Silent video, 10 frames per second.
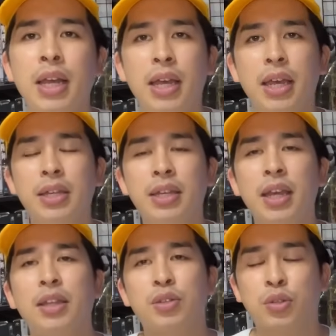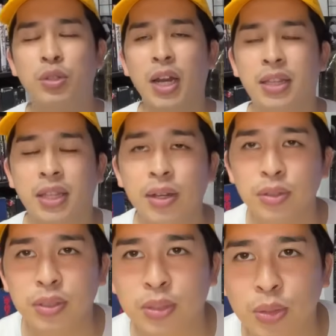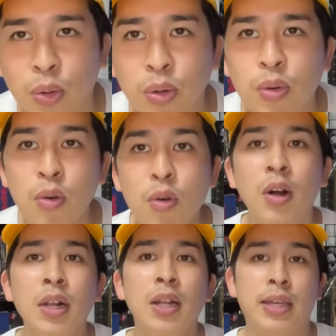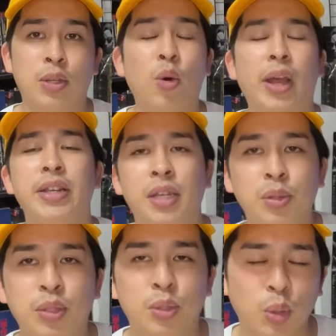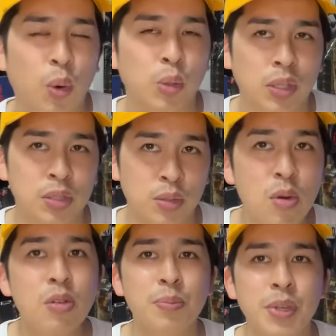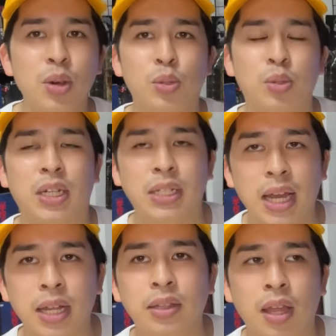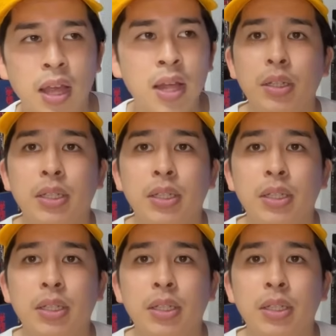えー、人間たちを食らっているっていうところを表現してるっていうところとかすごく見事だなって。